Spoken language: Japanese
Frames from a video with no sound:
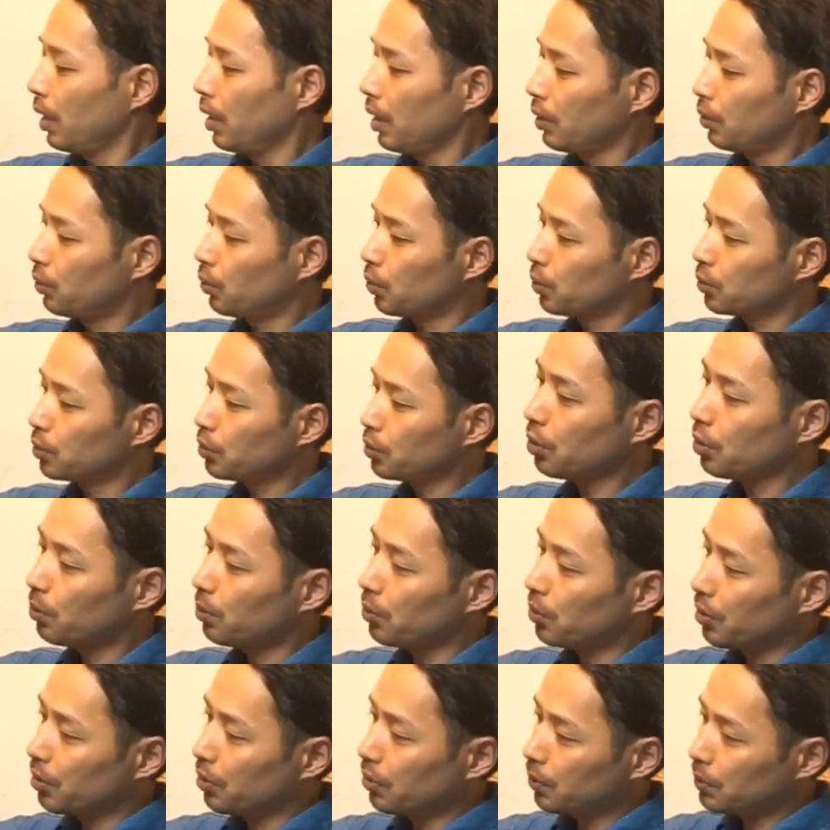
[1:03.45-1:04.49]
えっとと
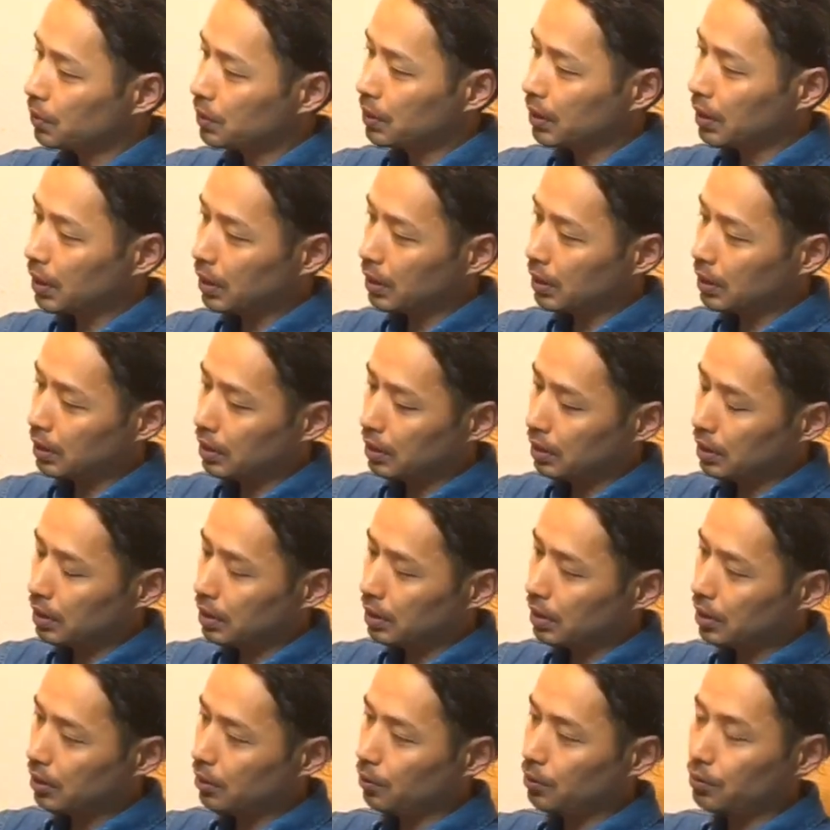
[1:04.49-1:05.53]
もう色落ち
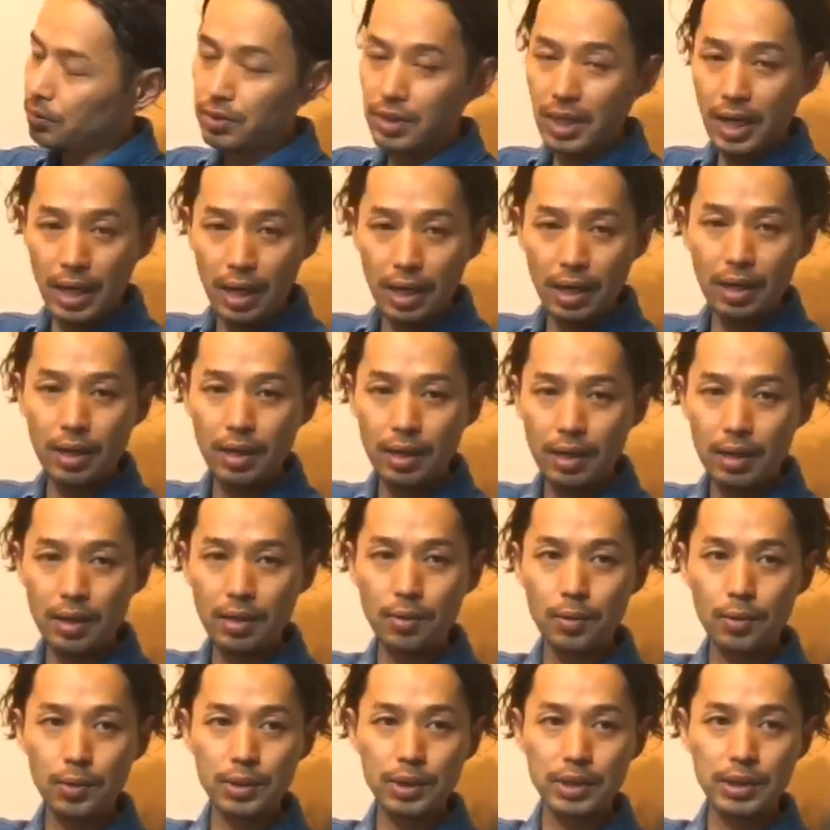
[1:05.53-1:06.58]
色抜け
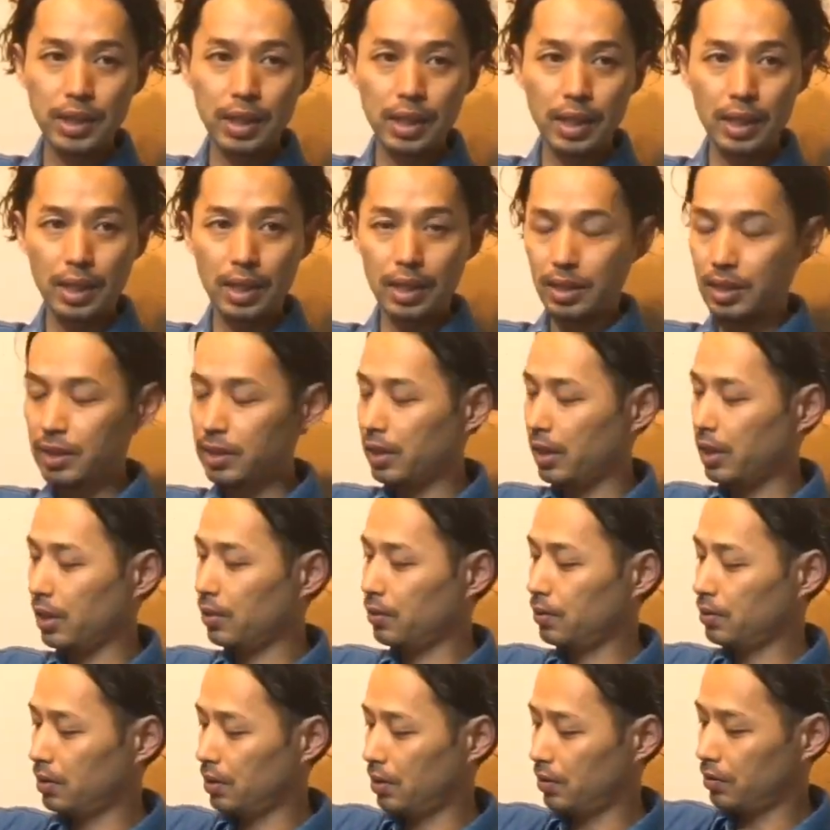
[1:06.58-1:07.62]
をしてきてい
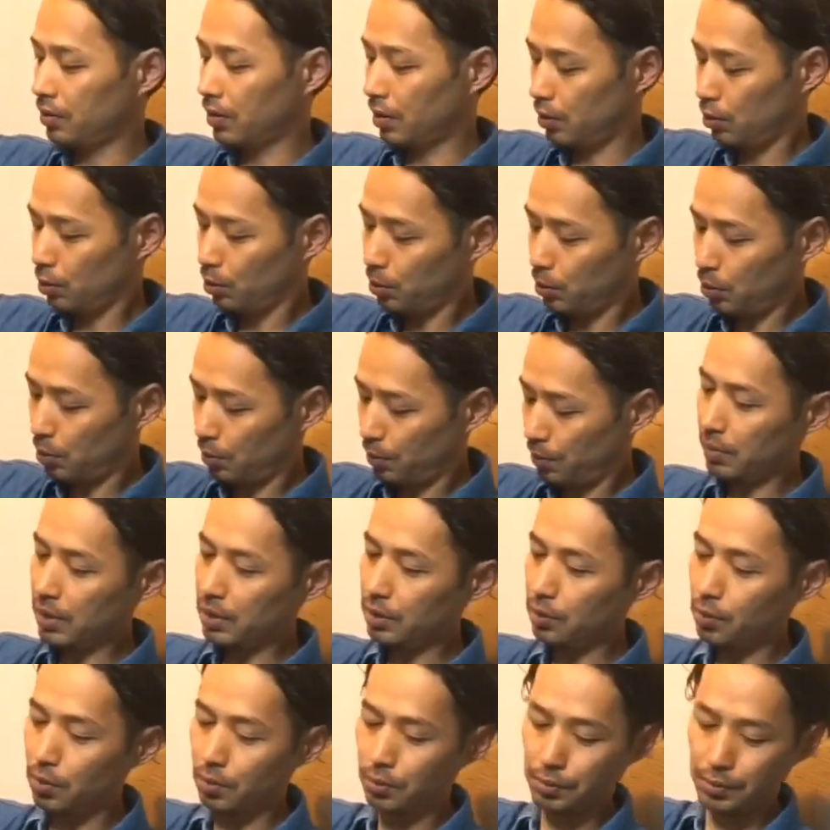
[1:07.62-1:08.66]
るんですけれども、
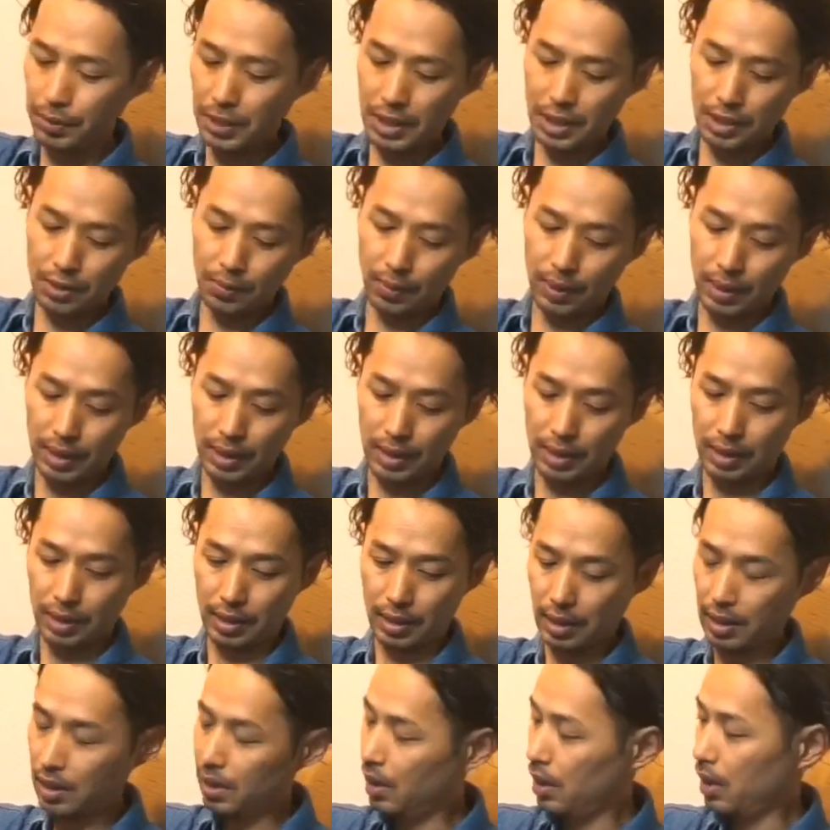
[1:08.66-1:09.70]
結構雰囲気はいい
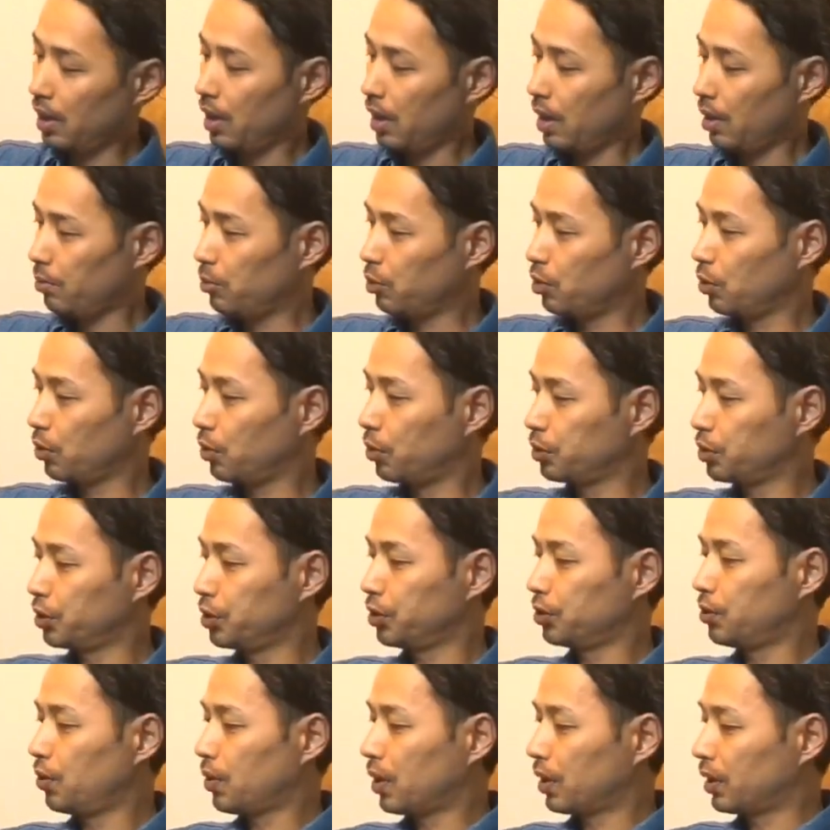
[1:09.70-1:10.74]
エムろくじゅ
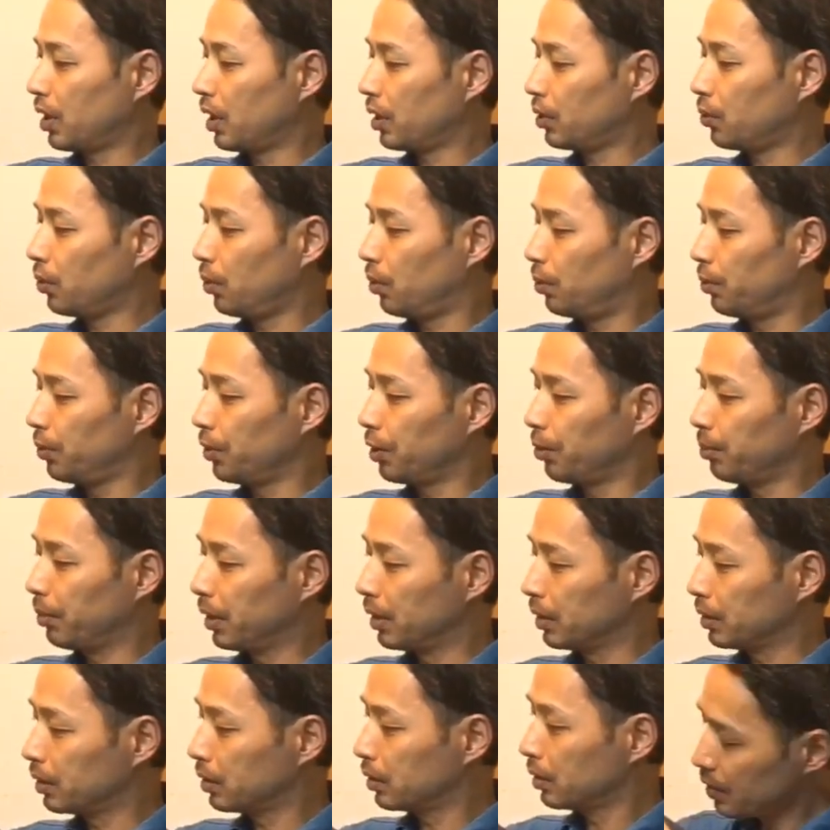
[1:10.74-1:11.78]
うご かなと思い
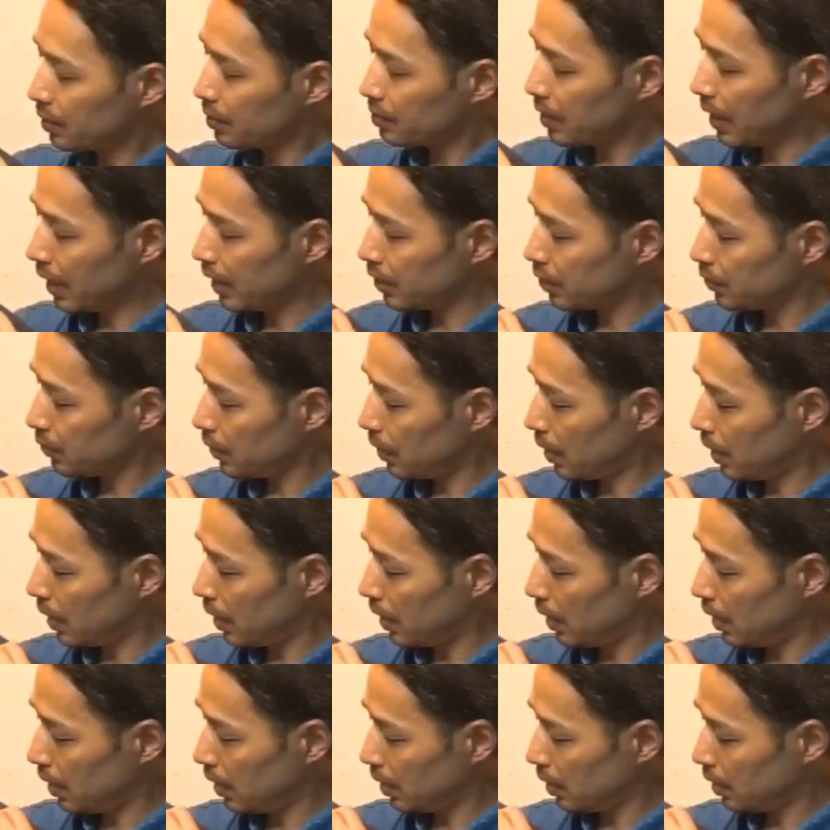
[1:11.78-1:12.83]
ます。サイズ
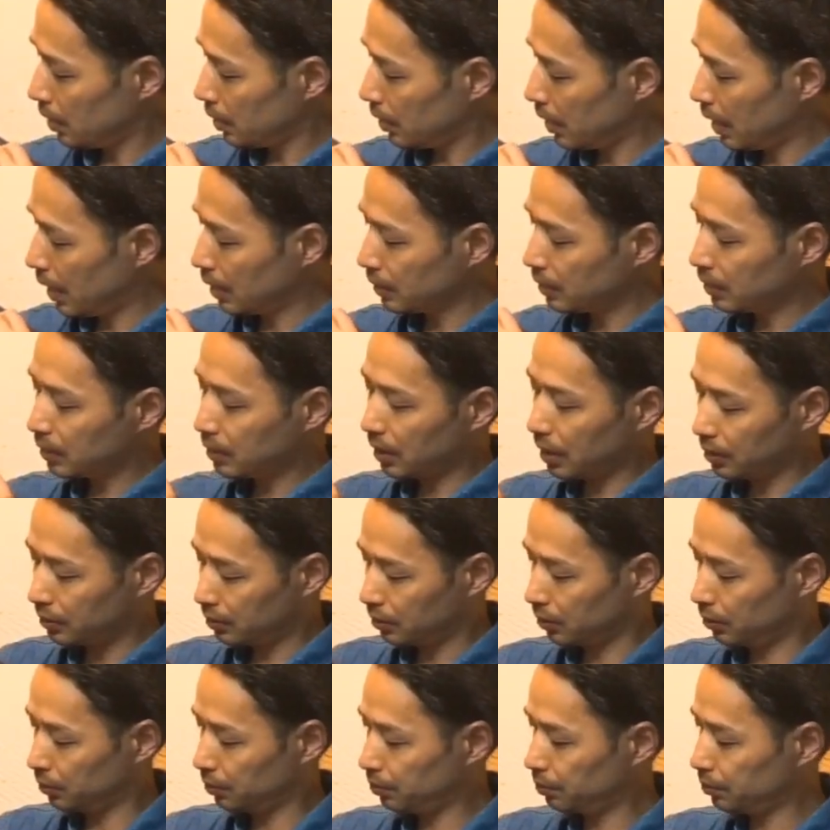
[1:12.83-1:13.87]
は
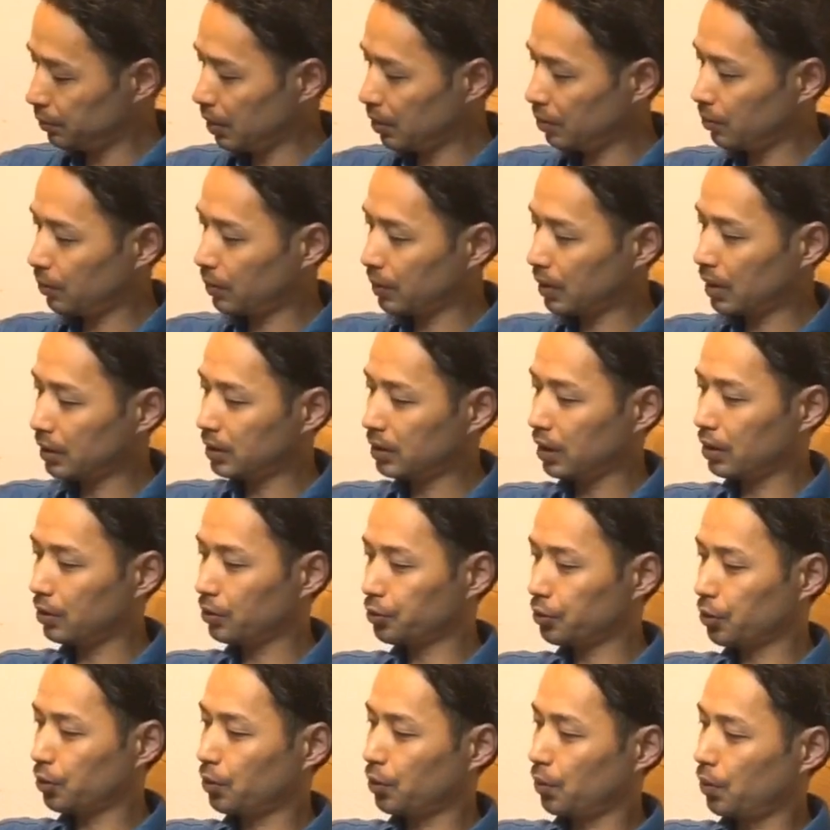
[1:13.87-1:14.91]
ラージサイズなので、私だ
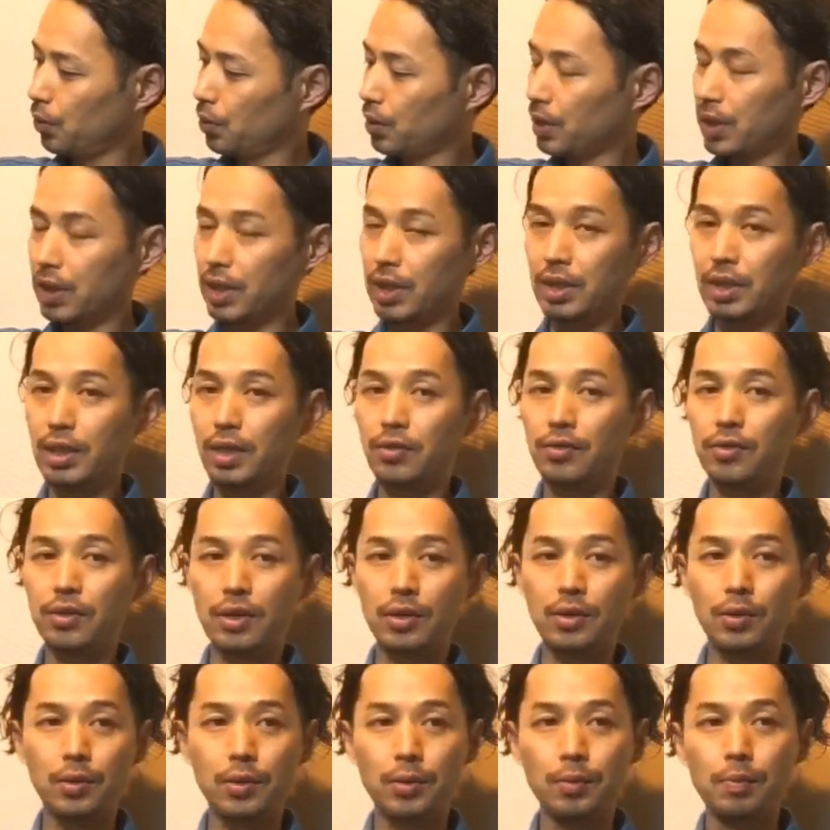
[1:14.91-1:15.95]
とちょっと大きいです
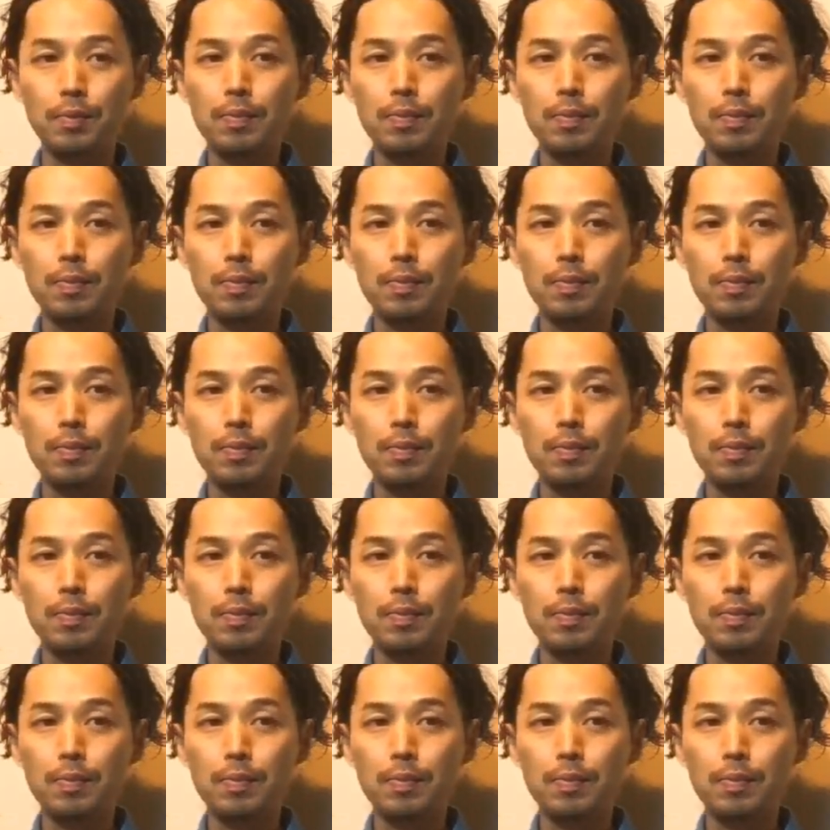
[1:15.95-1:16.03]
けど、